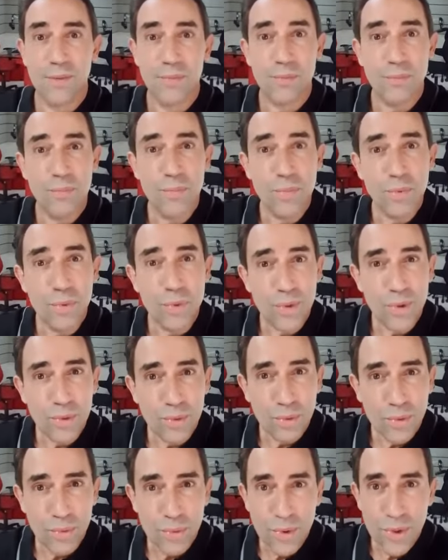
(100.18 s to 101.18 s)

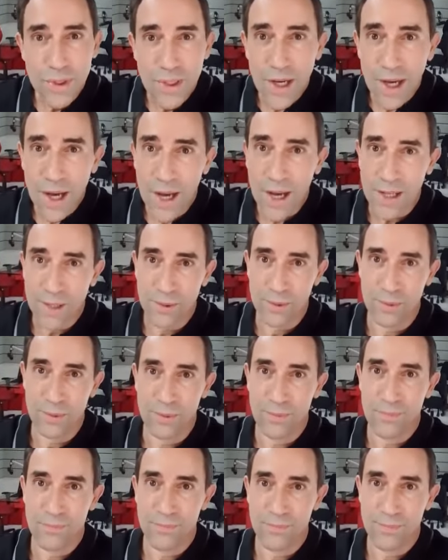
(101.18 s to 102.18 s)
Muito cuidado.
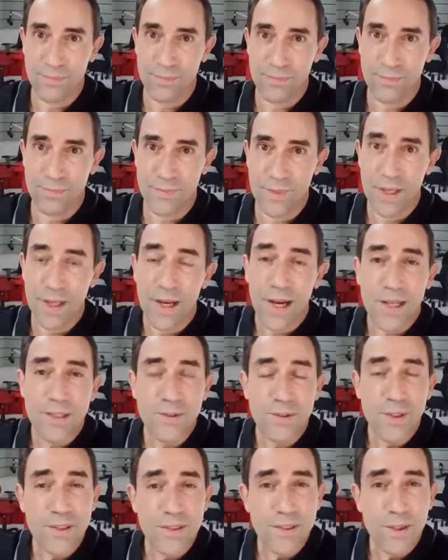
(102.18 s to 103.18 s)

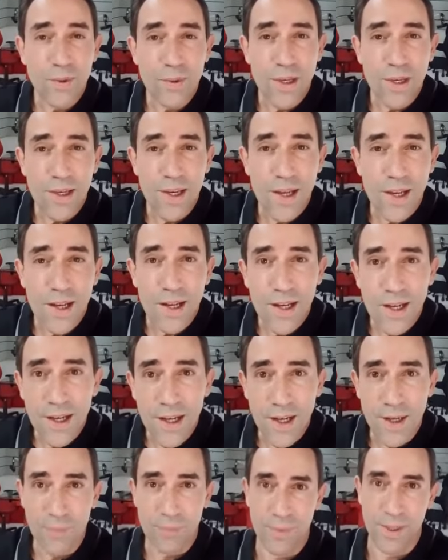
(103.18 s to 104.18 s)
Às vezes alguém
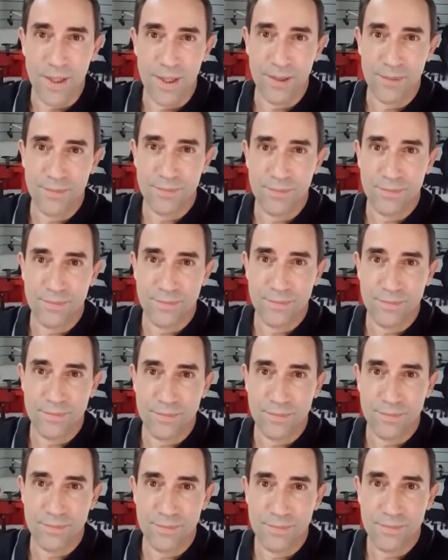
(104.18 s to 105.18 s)
reclama
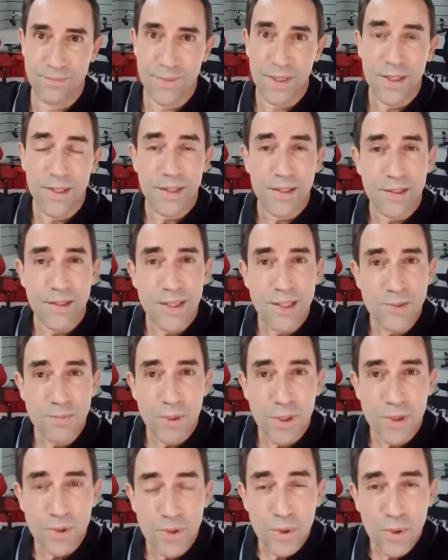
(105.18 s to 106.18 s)
das
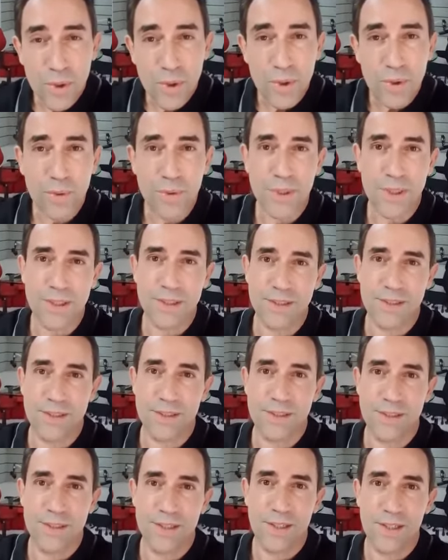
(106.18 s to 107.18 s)

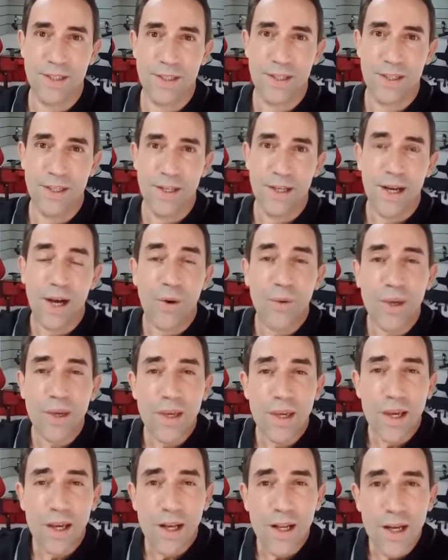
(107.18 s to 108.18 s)
pessoas, alguém
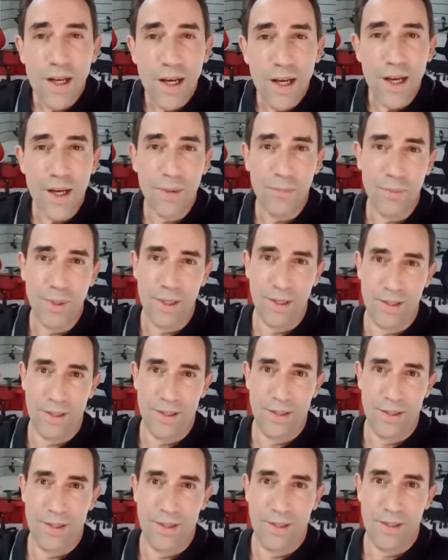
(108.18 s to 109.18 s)
reclama
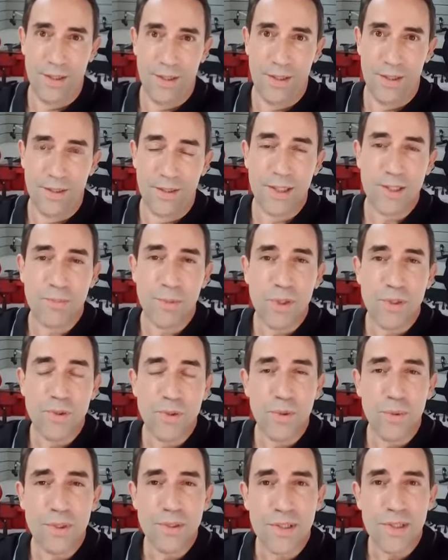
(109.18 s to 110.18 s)
das
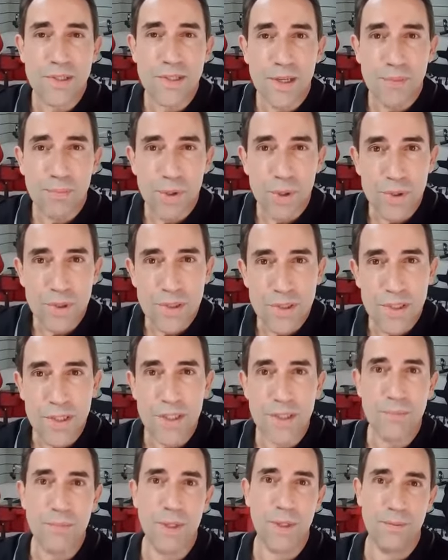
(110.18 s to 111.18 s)
pessoas que se
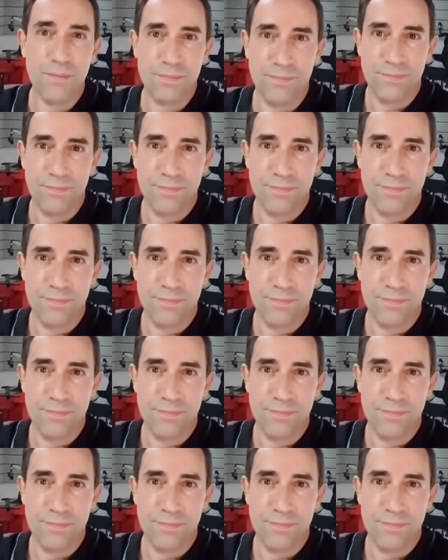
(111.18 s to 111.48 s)
aproximam.